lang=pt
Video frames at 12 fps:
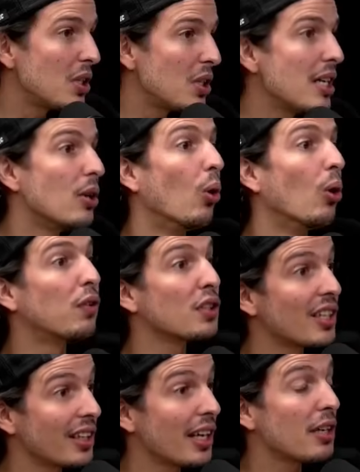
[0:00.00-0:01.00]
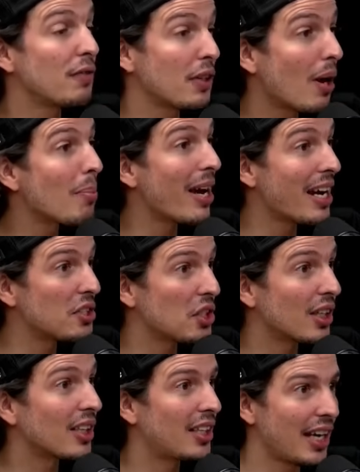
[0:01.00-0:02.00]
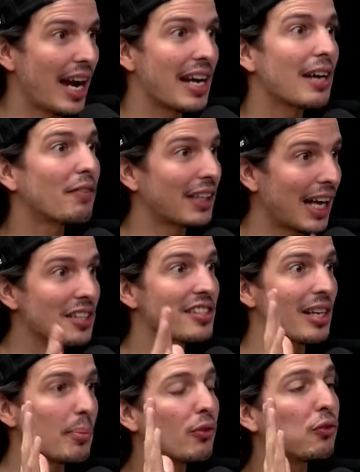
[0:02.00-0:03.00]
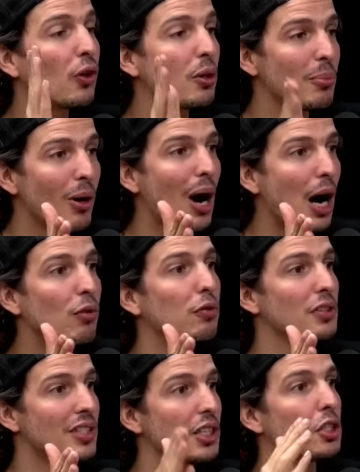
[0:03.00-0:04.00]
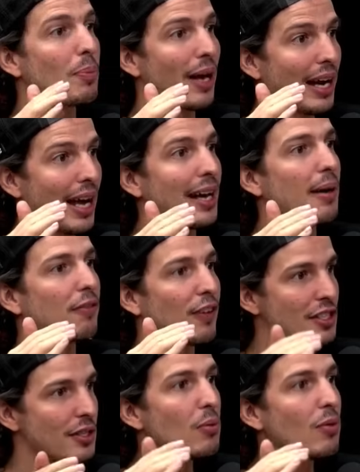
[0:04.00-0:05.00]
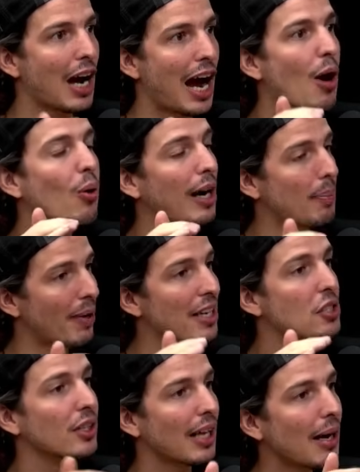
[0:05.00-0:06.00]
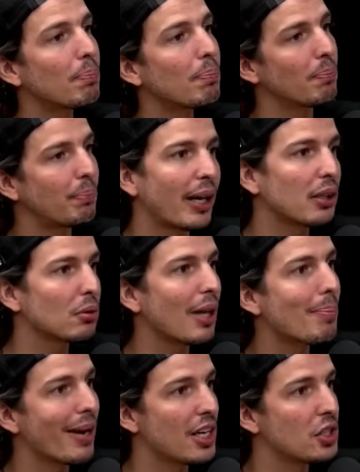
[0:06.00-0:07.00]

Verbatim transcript: sim. Com ou marrom. você tem que vir com a bege. Que é, na ah, verdade, sempre foi o meu alvo, é, assim. Eu... Tipo, era, era fazer um carro capaz de andar perto eu, da bege. Eu